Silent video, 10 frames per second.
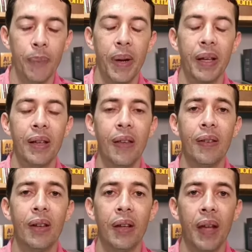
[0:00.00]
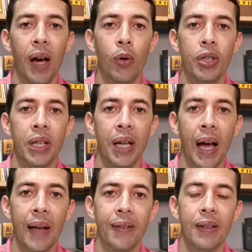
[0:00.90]
para que esse canal
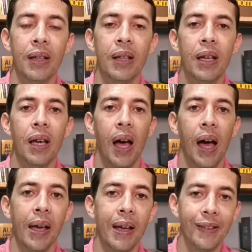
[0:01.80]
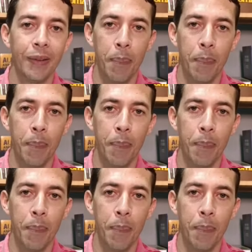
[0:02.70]
chegasse a esse